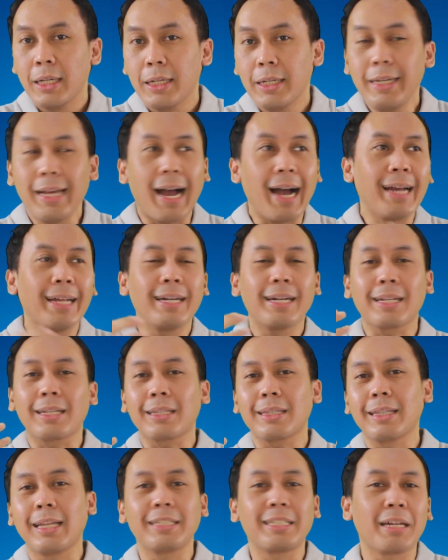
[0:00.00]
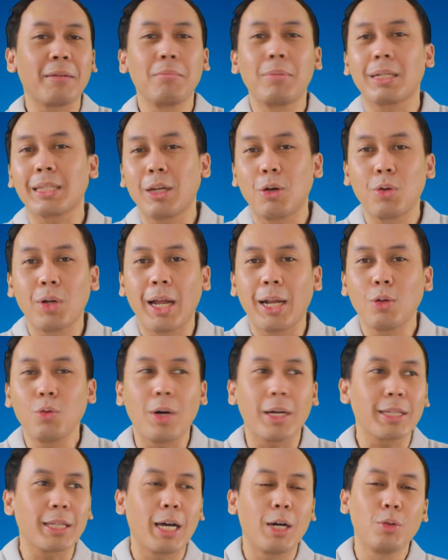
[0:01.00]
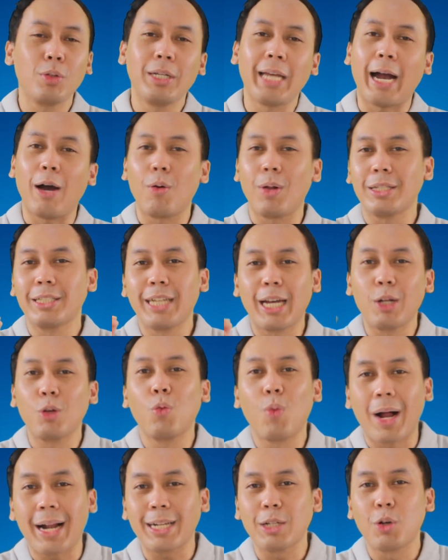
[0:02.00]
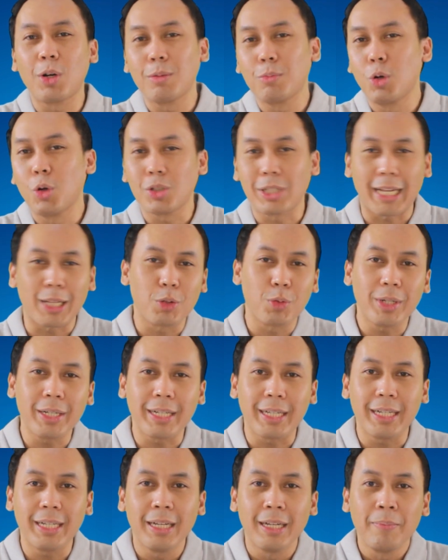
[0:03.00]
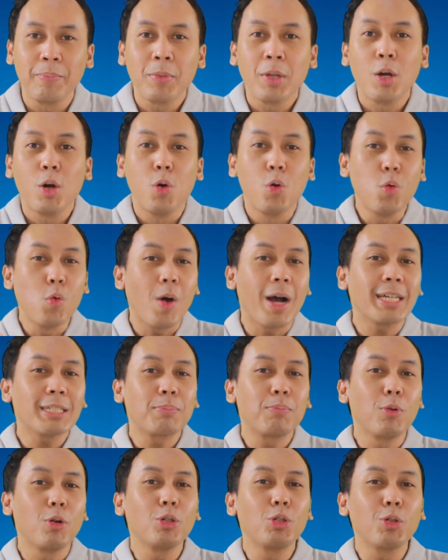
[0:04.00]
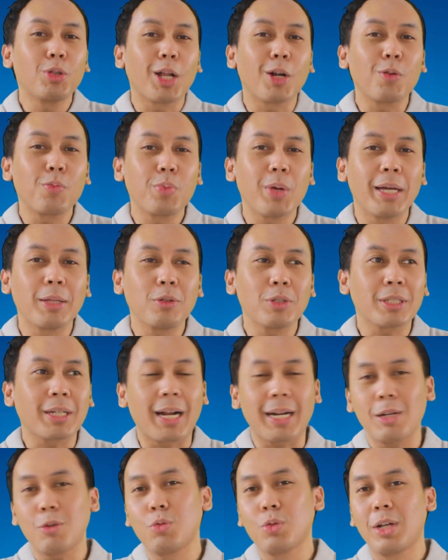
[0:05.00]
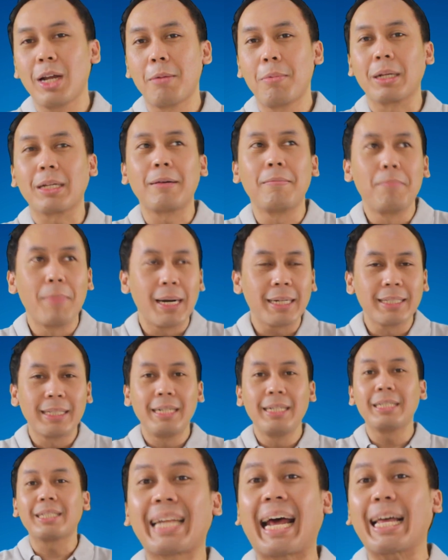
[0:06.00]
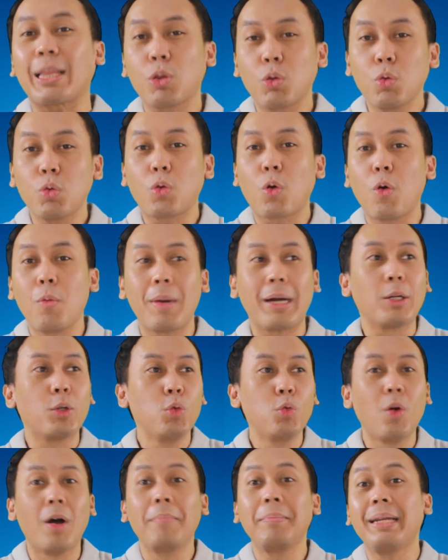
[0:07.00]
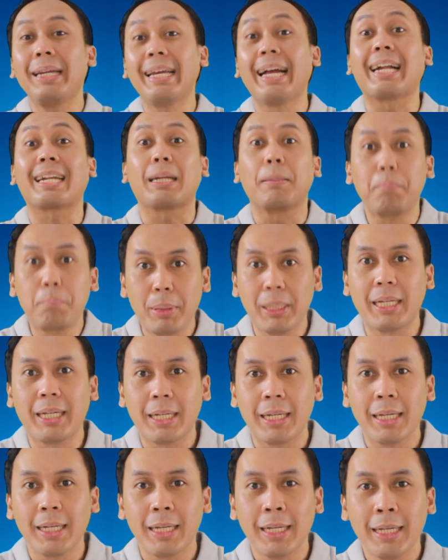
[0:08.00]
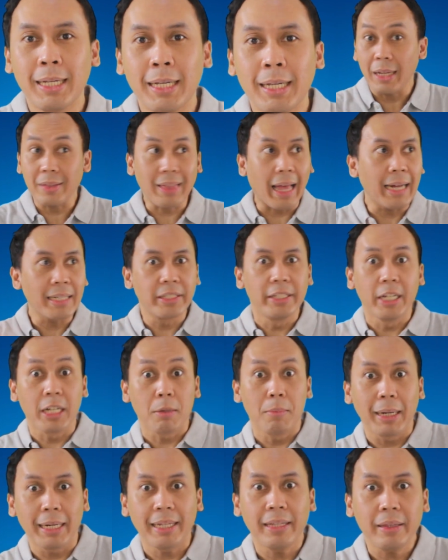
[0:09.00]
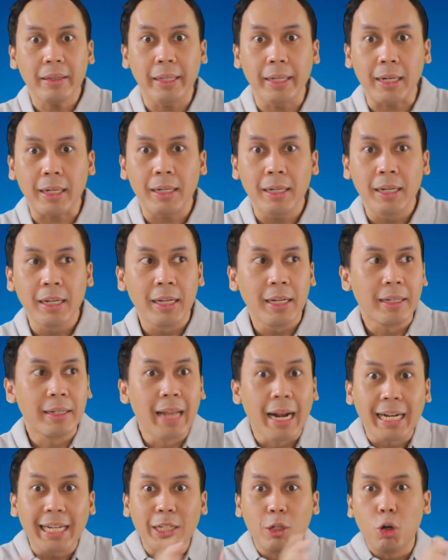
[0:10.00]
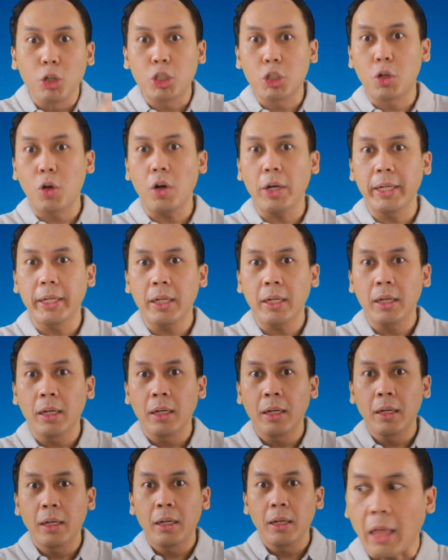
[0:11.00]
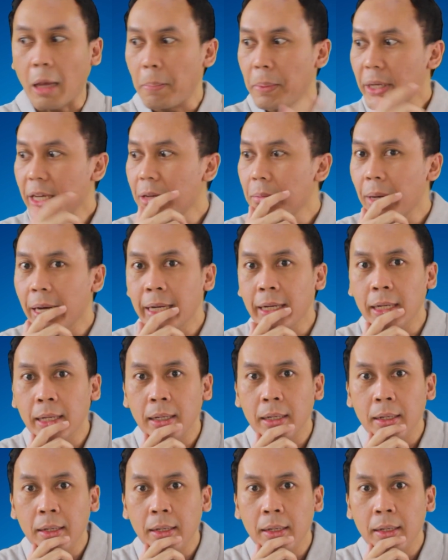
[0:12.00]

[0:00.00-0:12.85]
di akhir Desember tahun lalu atau di awal Januari 2021 ini, uang 10 juta rupiah itu sekarang udah berkembang jadi 1,2 miliar lebih tajir melintir dari Dogecoin. Tapi gimana?